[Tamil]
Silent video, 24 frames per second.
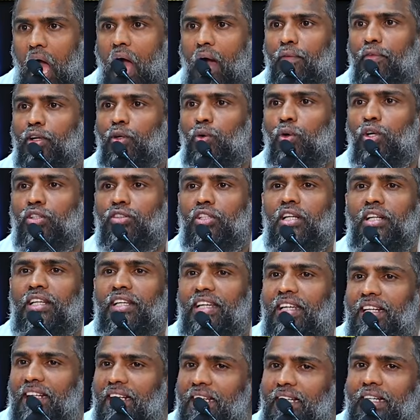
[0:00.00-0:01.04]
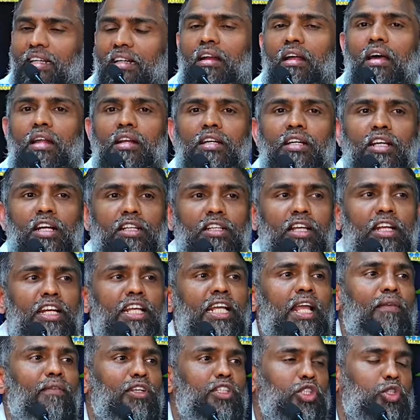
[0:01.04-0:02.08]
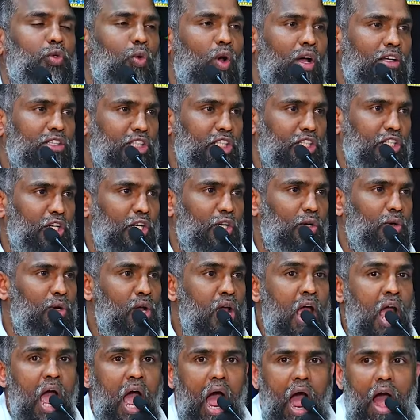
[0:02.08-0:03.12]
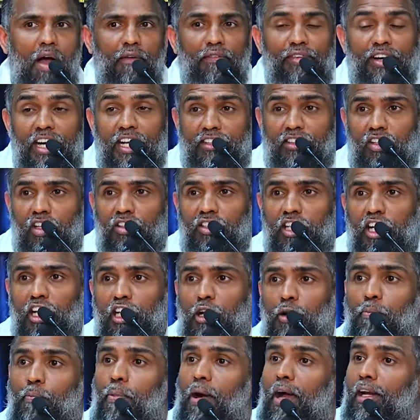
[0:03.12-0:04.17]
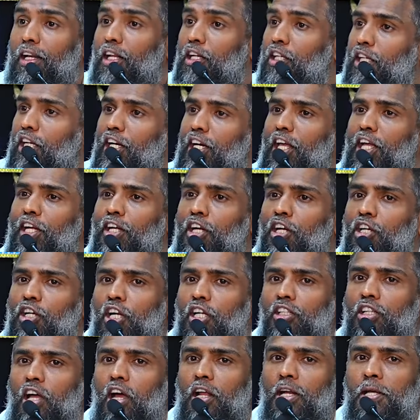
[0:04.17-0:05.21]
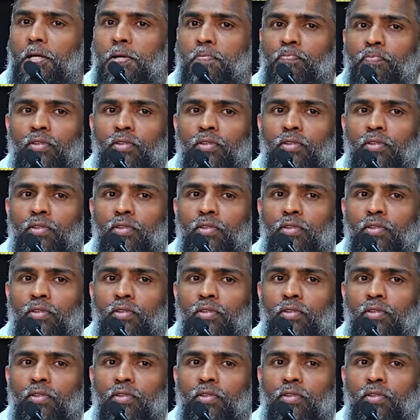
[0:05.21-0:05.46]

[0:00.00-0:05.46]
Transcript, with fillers: அவர் ஒருத்தர் இருக்கிறாருங்கிறத நீங்க விசுவாசிக்கணும் அவரிடத்திலிருந்து எனக்கு பலன் கிடைக்குங்கிறதான